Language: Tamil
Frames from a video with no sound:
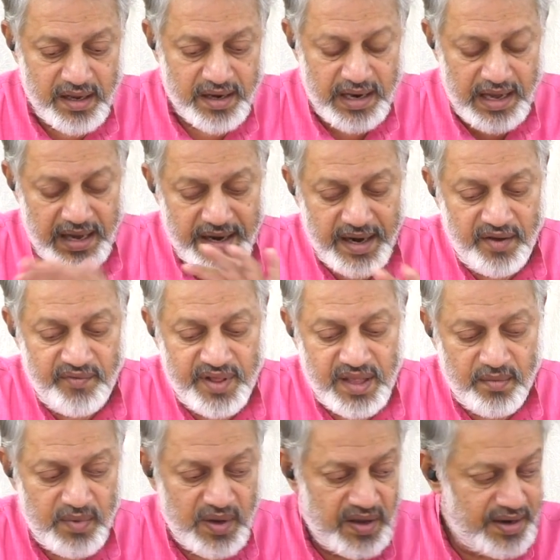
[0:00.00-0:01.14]
நான்கு
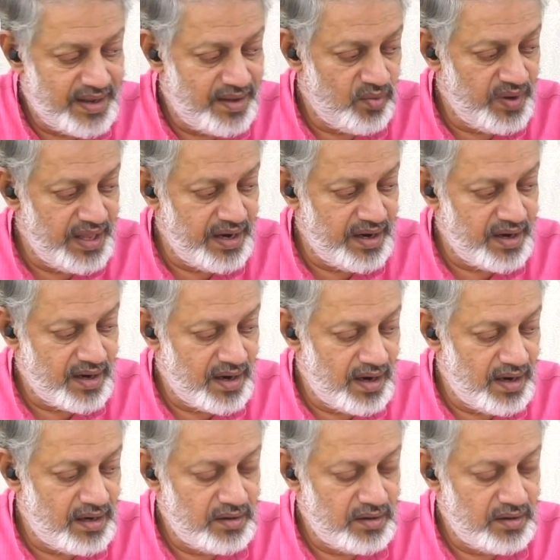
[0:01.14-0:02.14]
விதமான உயிரினங்கள்